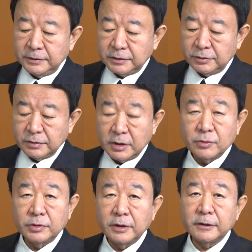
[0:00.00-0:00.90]
議論が
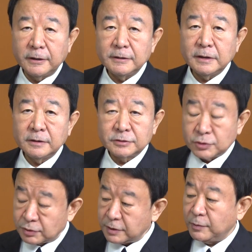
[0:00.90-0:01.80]
行われ
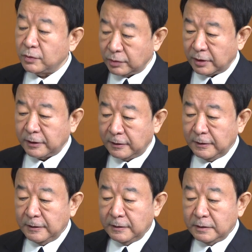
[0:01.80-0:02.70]
調整も行われ
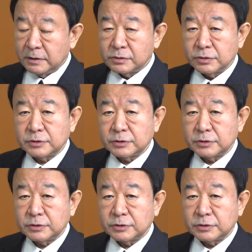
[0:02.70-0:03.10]
そ